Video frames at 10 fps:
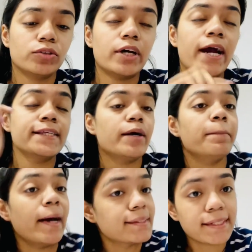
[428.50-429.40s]
so गाइज
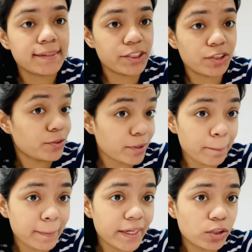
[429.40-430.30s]
अब मैथ्स का सेशन तो
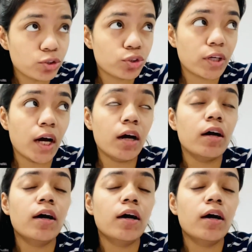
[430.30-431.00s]
कंप्लीट हो चुका